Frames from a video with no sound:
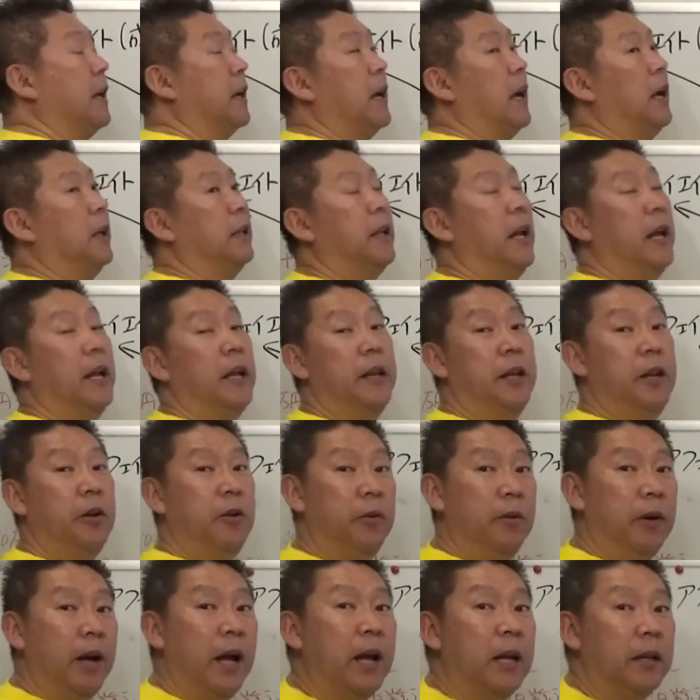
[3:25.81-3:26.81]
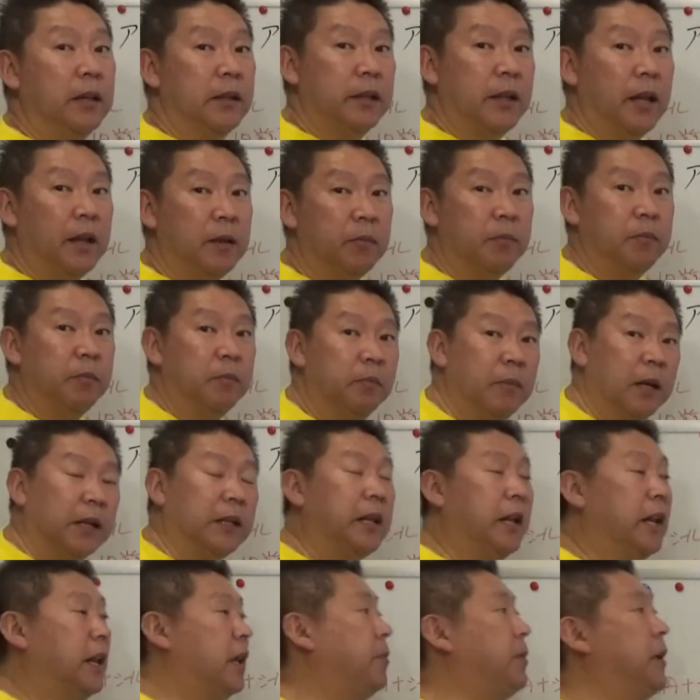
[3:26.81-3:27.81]
家電量販店、
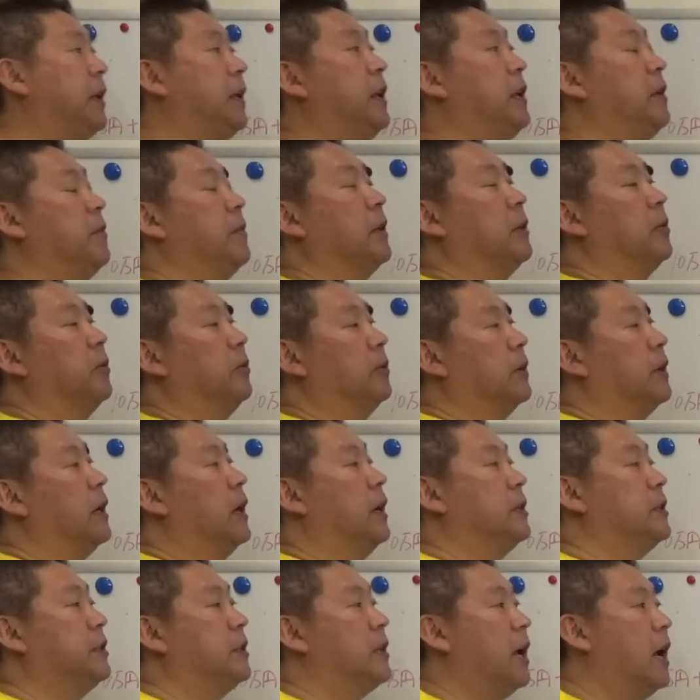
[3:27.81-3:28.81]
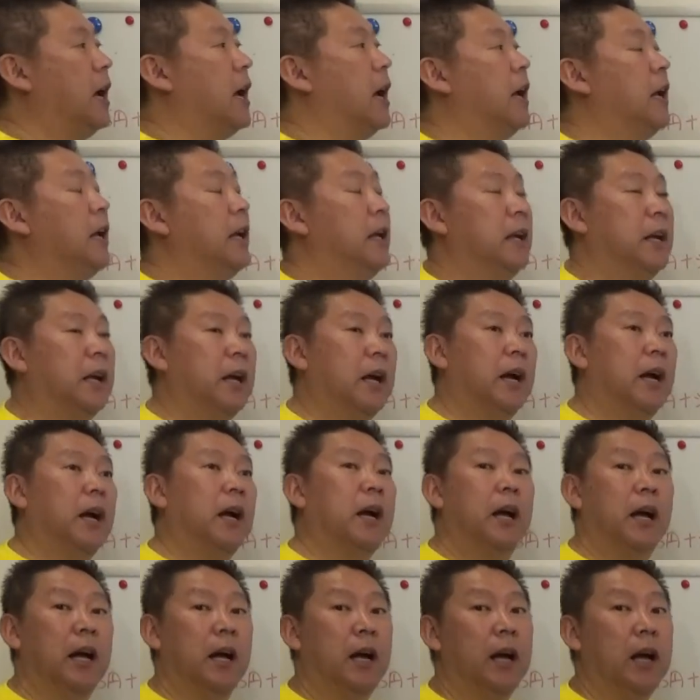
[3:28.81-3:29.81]
テレビに今特化した、
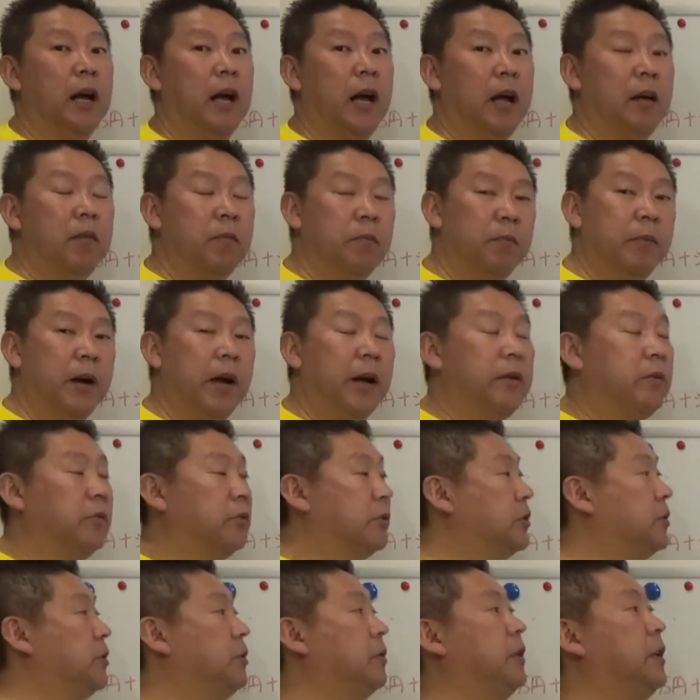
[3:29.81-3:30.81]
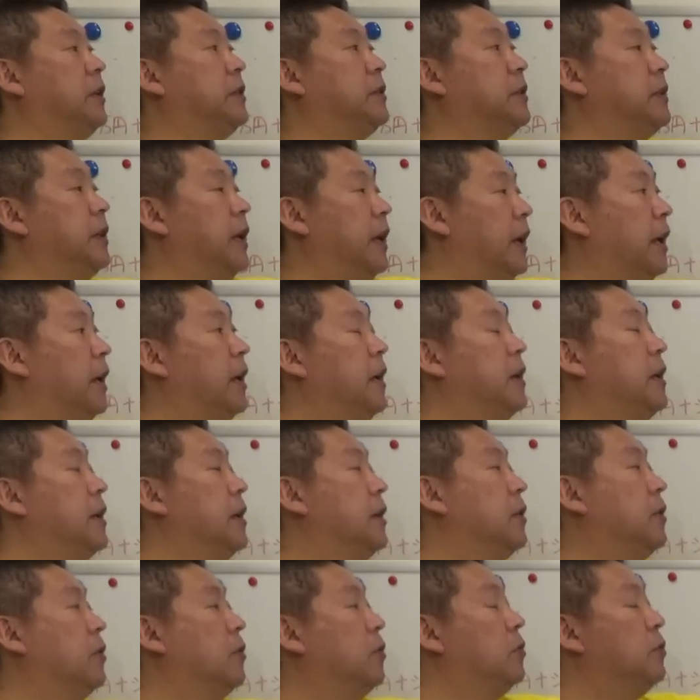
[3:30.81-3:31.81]
販売をするですね、
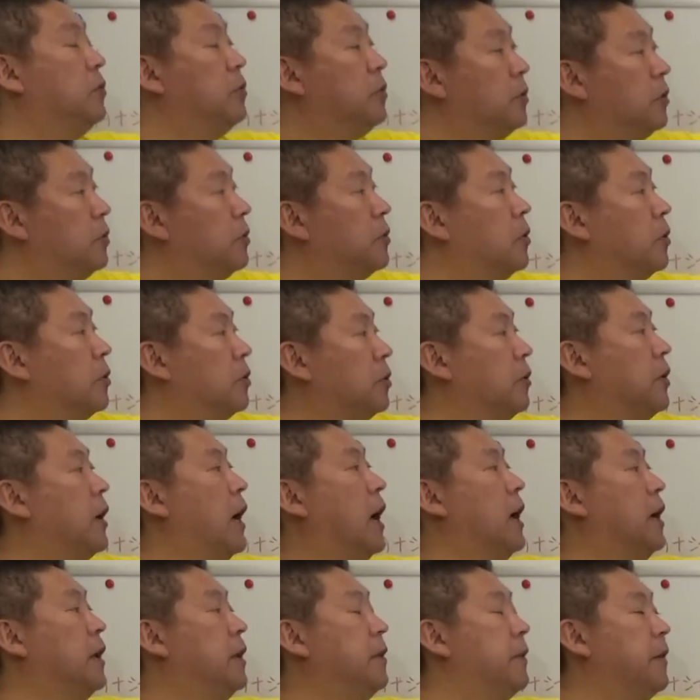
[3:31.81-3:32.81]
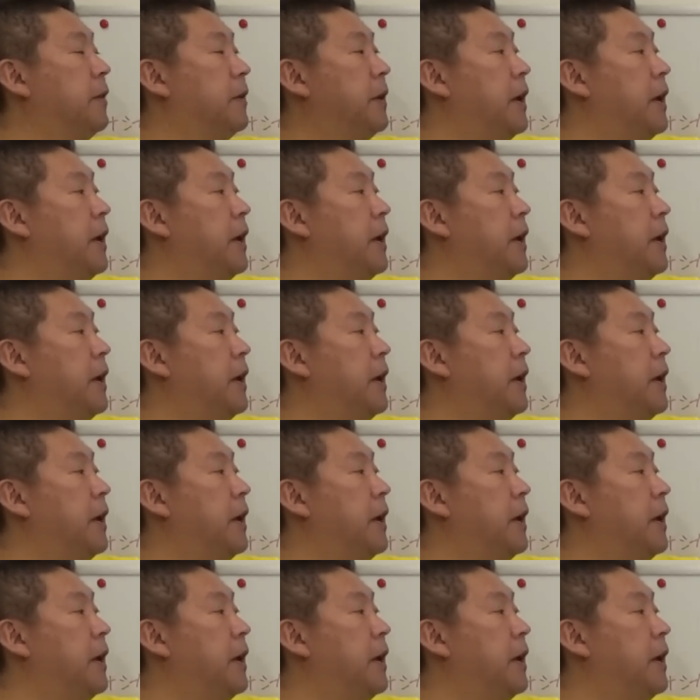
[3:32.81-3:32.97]
売ることが、いわゆ